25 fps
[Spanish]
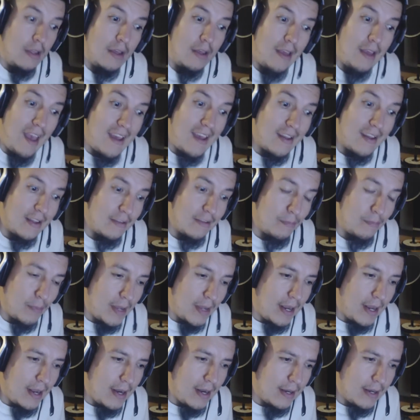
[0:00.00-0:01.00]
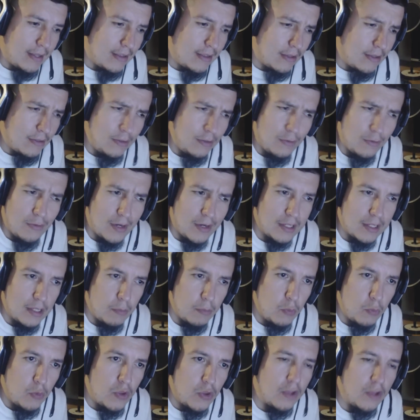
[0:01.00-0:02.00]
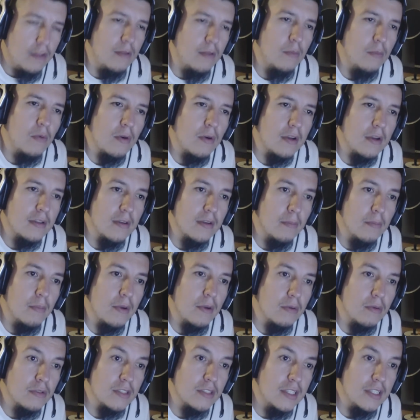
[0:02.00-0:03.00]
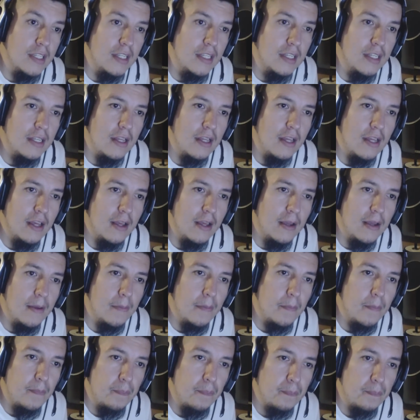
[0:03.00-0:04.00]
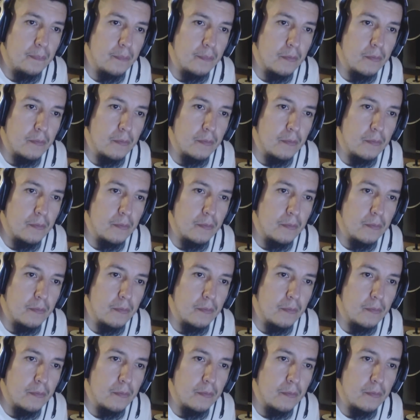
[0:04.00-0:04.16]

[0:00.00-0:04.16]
Eh, hay que esperar letras, no falta muchísimo raza, pero sí eh,